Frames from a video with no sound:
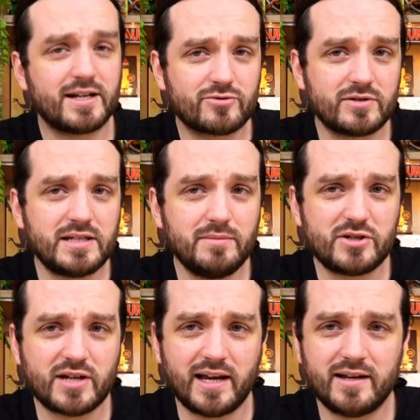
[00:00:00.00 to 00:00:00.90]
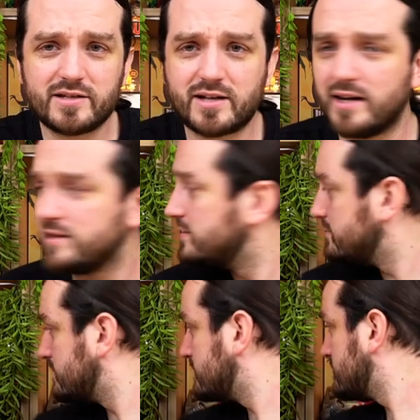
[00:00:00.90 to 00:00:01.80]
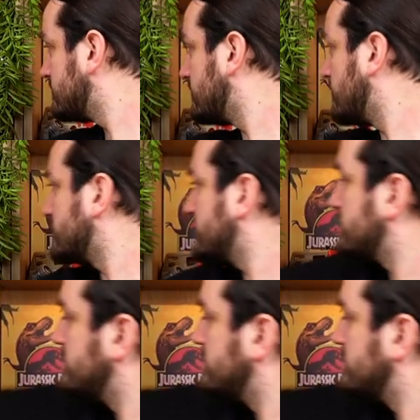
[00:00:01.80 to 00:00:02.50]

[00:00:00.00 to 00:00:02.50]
hat schon ziemliche Ähnlichkeit. Wartet.